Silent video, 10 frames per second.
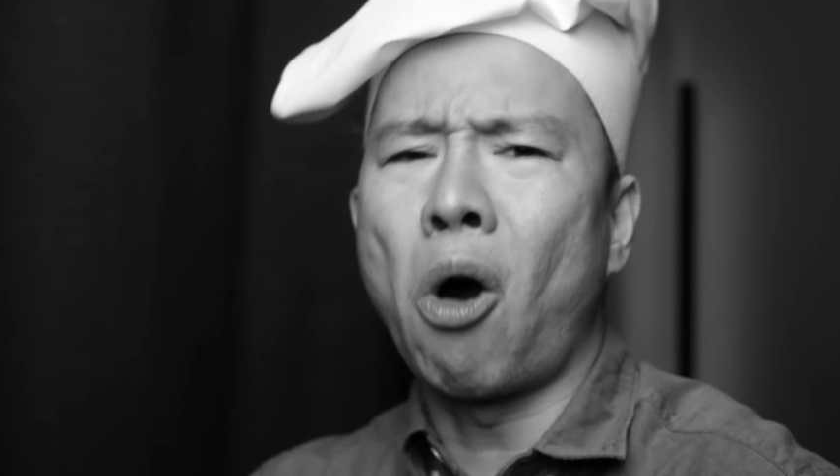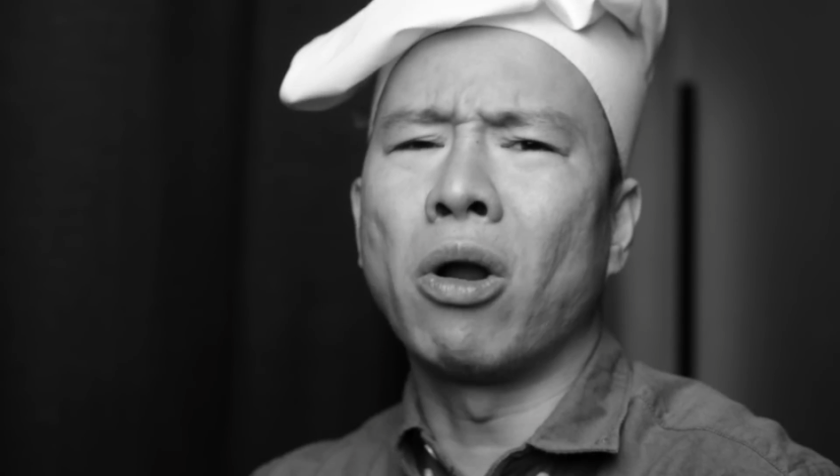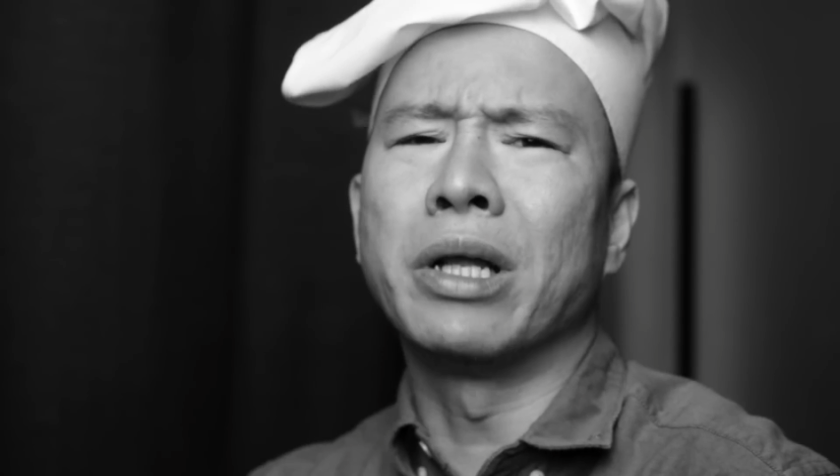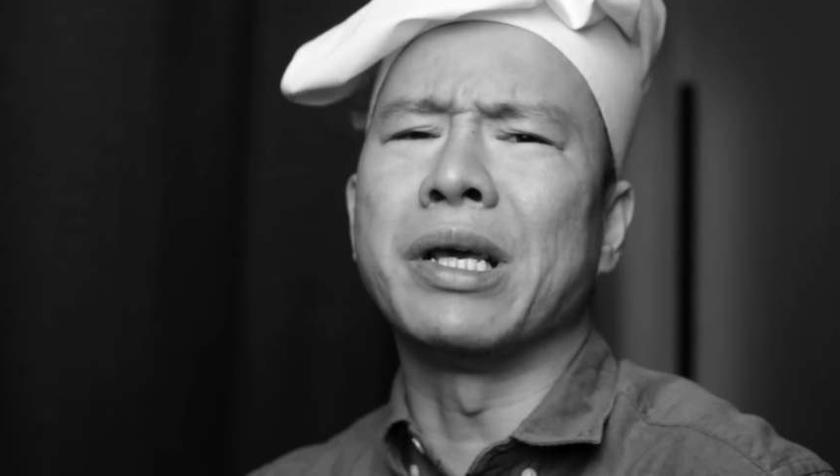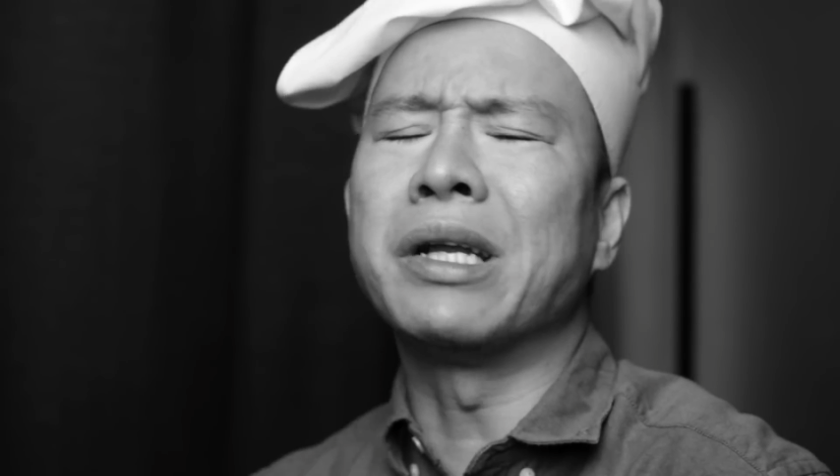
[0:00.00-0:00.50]

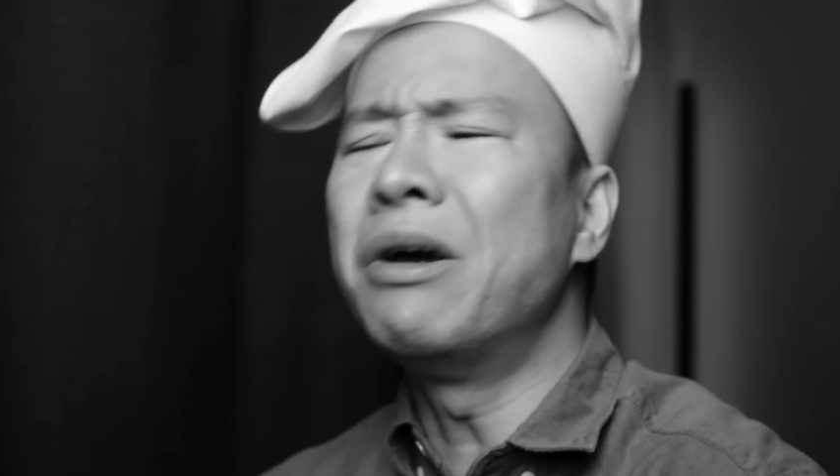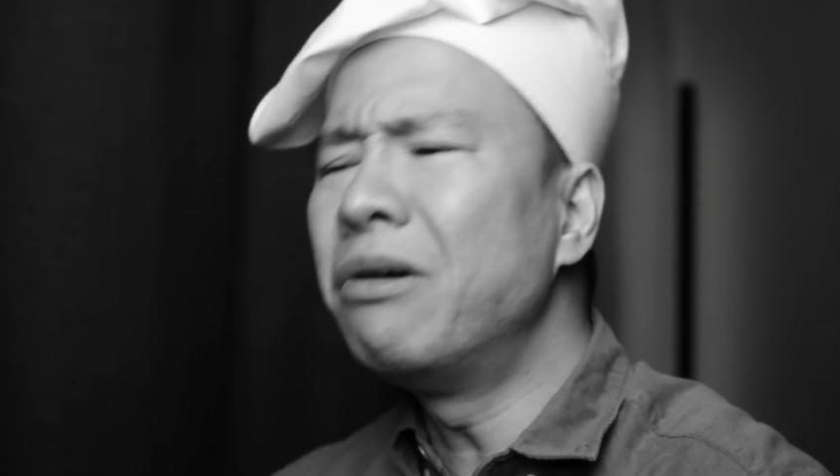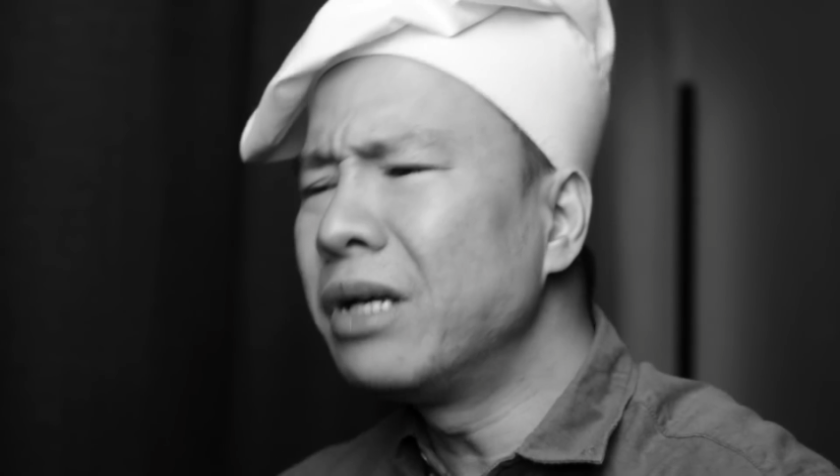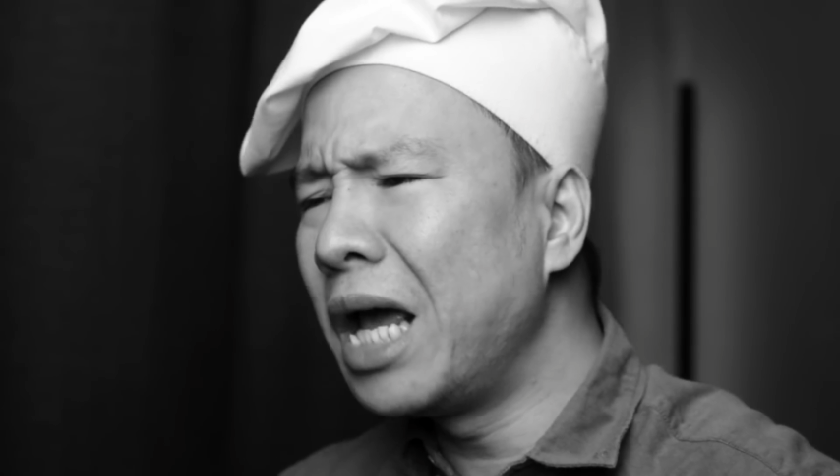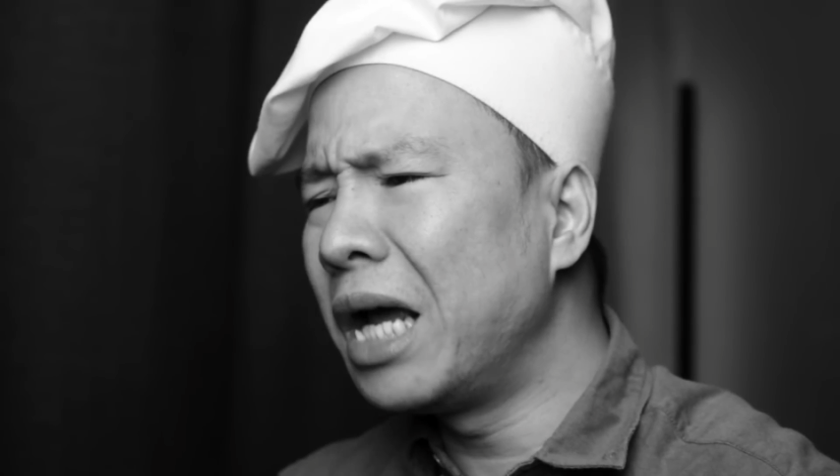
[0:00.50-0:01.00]
con là chuyện
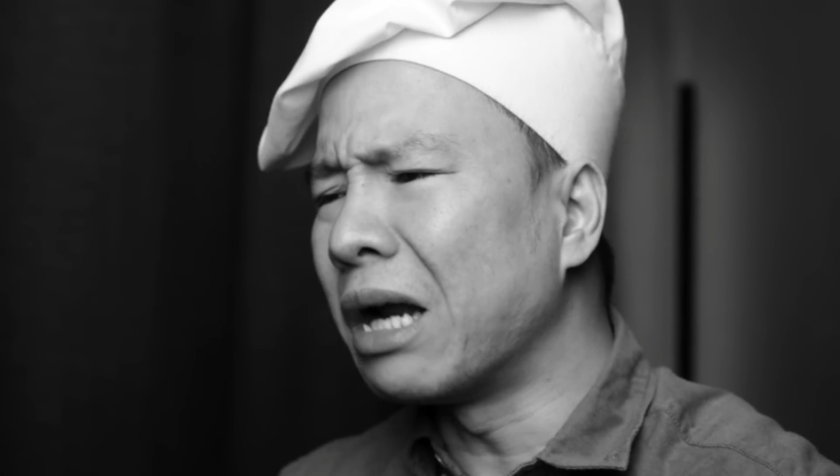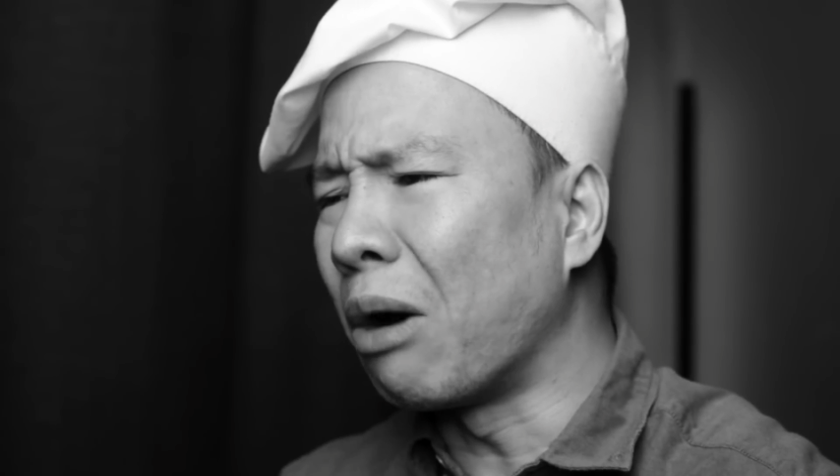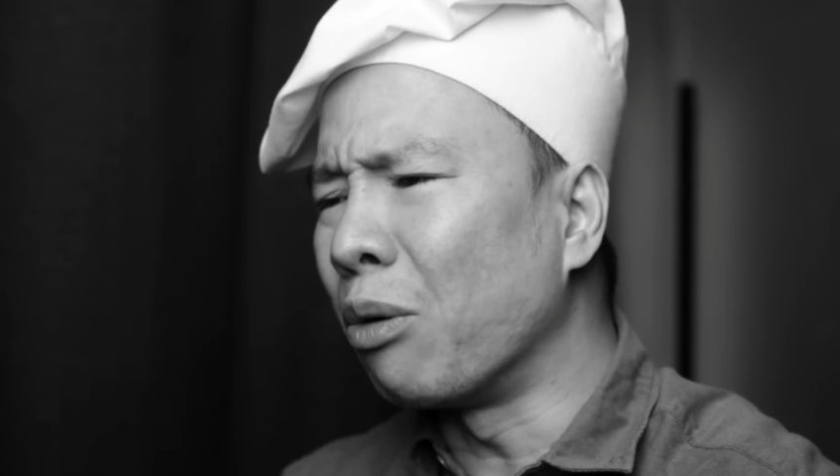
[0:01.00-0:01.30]
đương nhiên